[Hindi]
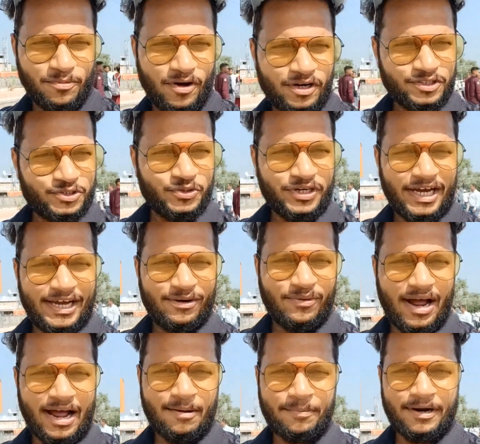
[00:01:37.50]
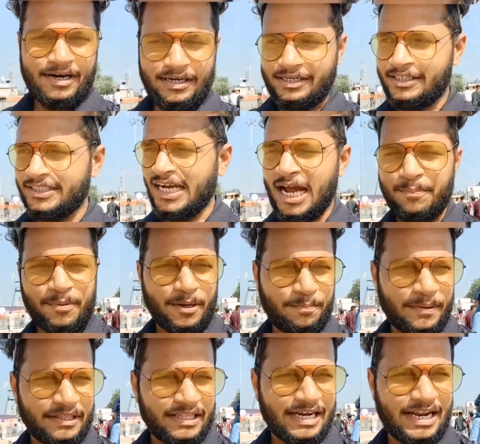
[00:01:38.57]
पहुंच चुके हैं वहाँ पर जहाँ पे
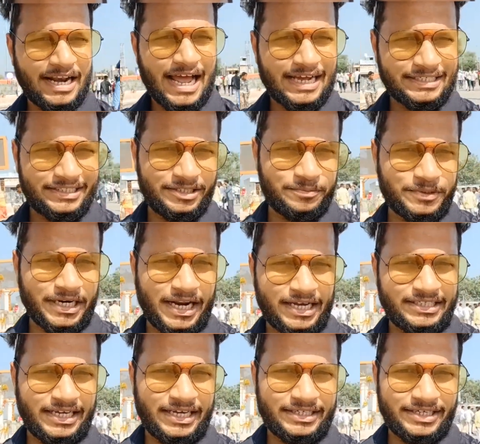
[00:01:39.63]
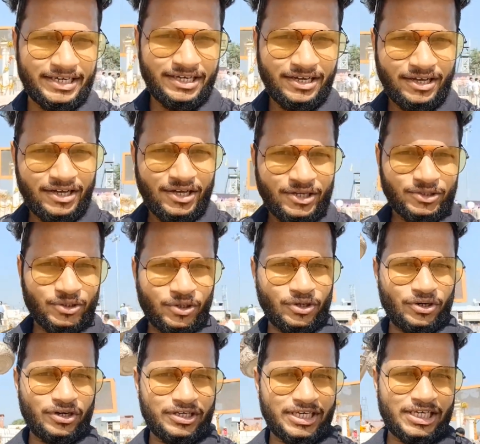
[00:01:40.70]
पंद्रह लाख दीप जलाए जाएंगे तो
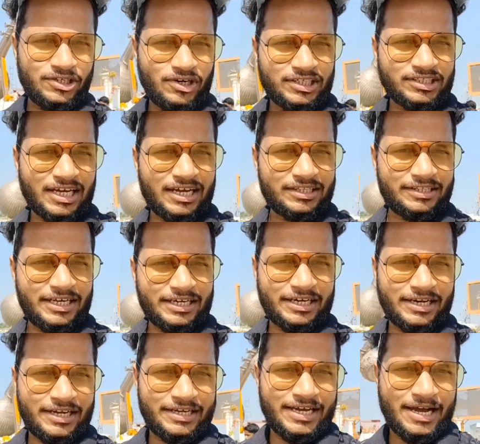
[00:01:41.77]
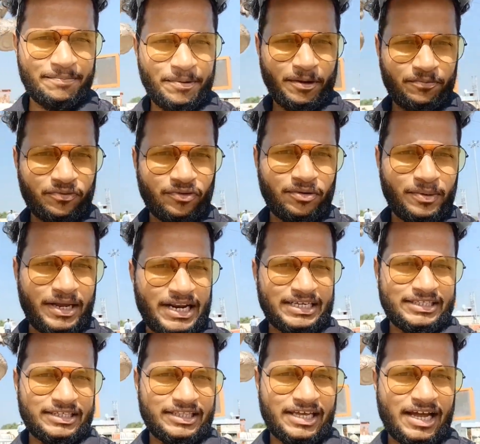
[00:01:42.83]
ये जो स्थान देख रहे हैं यहाँ पे फूलमाला
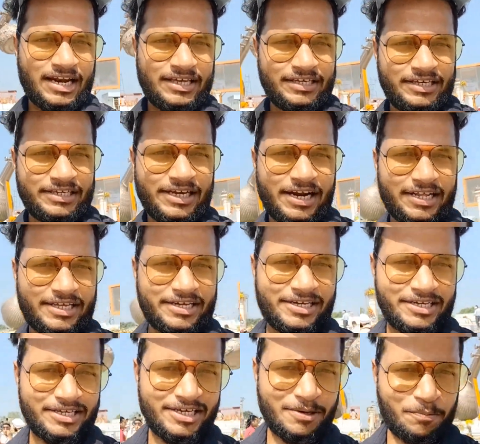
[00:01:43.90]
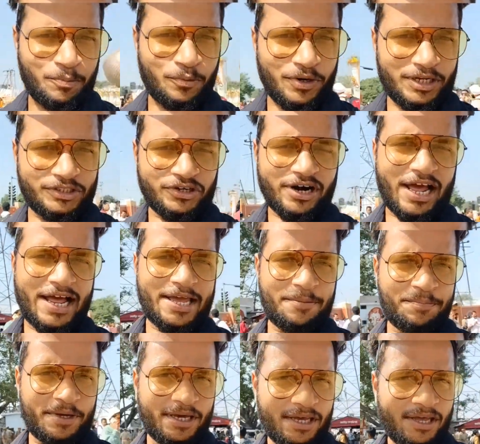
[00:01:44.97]
से तैयारी की जा रही है ये पूरे चौराहे
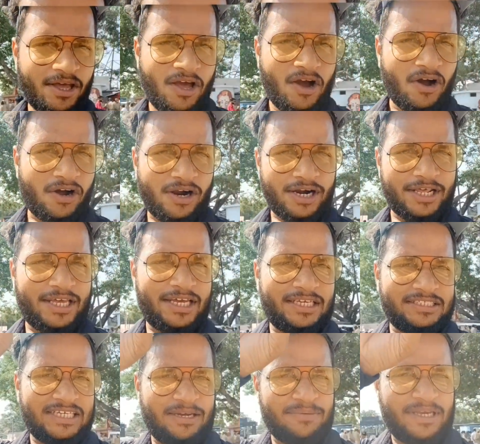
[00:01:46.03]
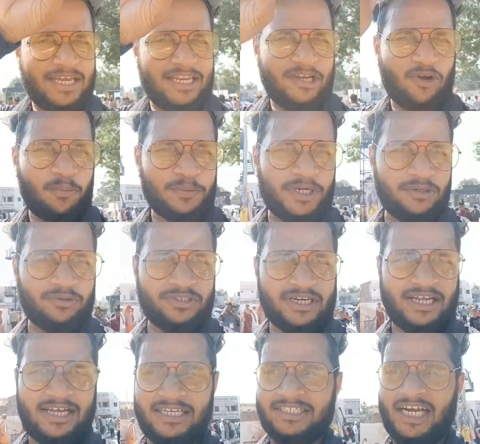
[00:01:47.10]
पे और यहीं से अभी हेलीकॉप्टर
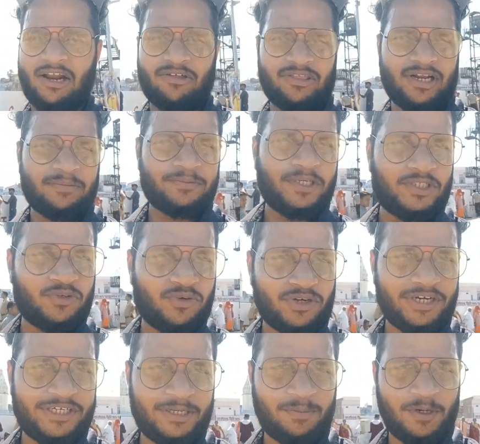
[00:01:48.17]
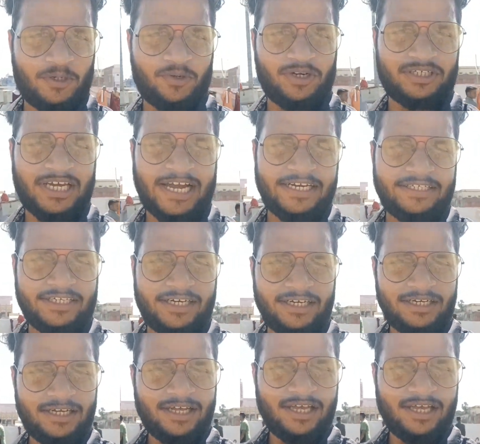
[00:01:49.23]
गुजरा है चारों तरफ से सिक्योरिटी बिल्कुल टाइट है